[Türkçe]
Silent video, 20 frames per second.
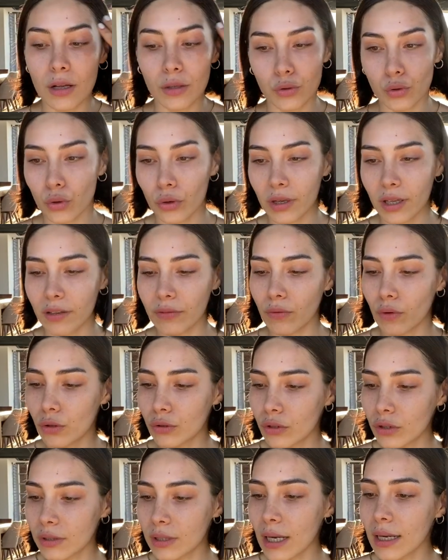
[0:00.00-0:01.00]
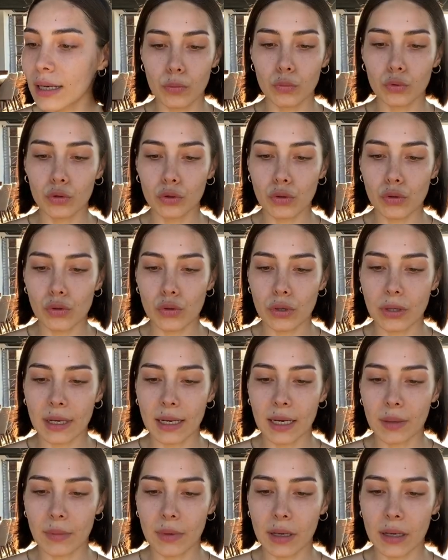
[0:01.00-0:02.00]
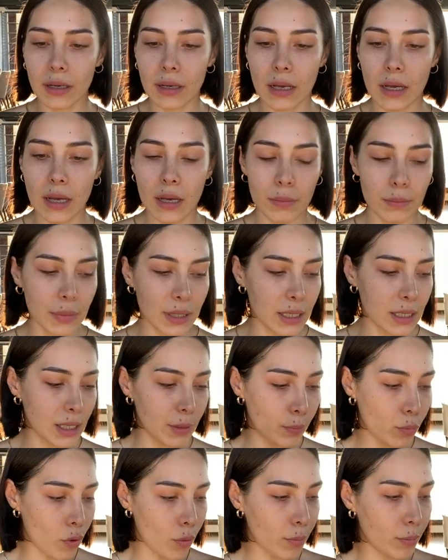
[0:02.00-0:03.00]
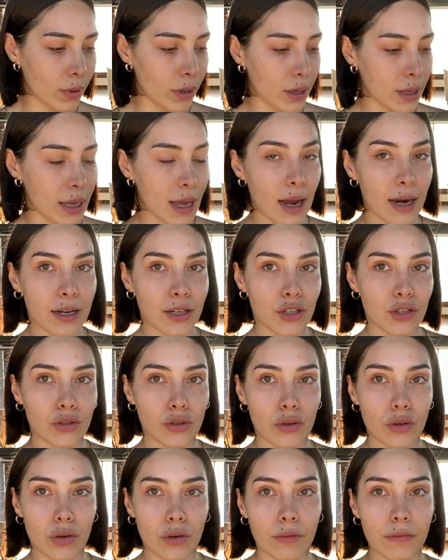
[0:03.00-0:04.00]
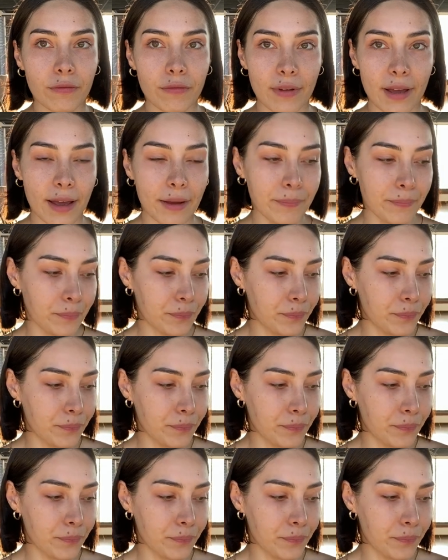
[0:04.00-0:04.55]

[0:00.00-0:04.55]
Çok iyi fondöten. Bunu süngerime bir iki pompa yerleştiriyorum ve